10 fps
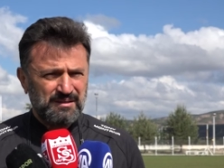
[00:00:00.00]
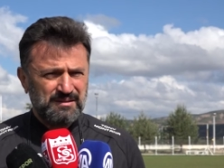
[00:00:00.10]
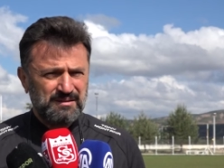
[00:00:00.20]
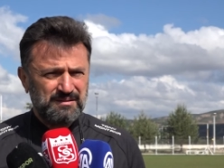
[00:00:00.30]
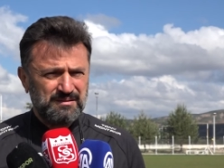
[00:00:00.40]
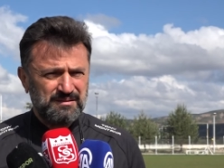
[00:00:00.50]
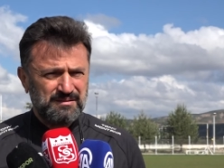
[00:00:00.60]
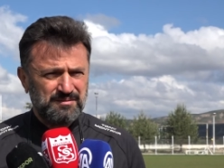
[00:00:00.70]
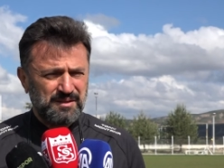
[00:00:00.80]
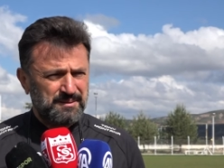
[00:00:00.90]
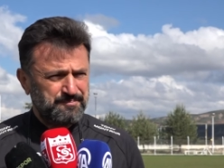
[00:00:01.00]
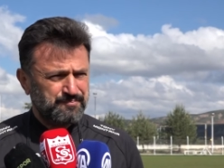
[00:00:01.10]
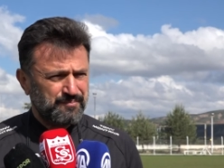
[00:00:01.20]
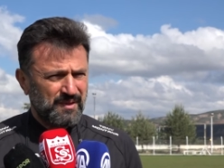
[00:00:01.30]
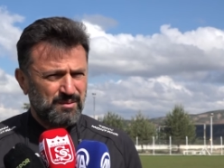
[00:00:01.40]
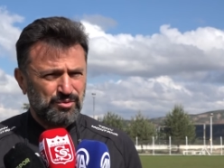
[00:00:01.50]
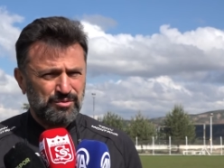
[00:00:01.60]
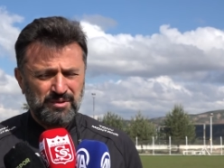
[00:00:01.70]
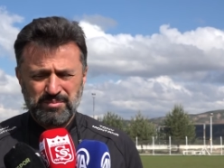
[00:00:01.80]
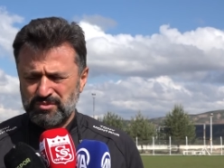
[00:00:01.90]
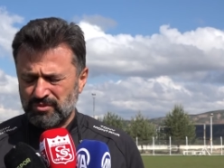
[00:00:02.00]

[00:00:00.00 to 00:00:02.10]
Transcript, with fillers: E, ve bugün de biz